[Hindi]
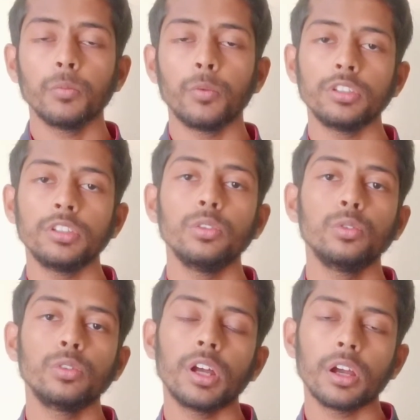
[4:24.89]
बहुत से
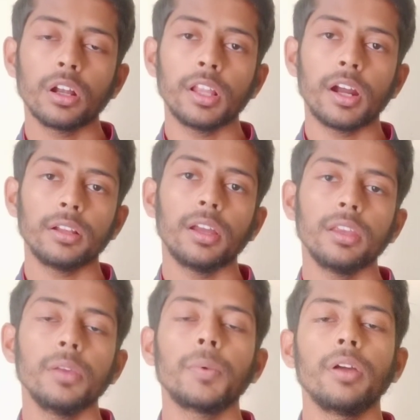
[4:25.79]
लोगों का अगर डाटा
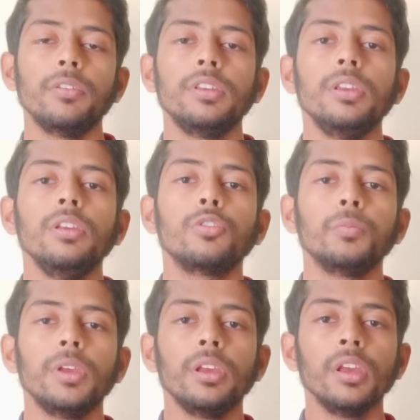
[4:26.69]
ये प्राइवेसी
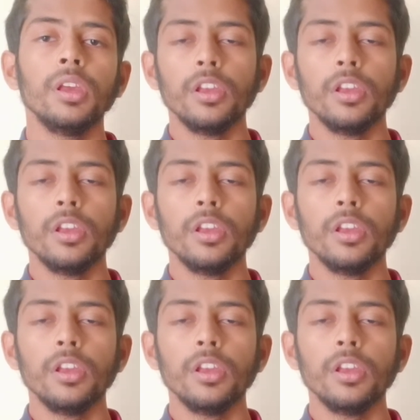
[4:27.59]
उसमें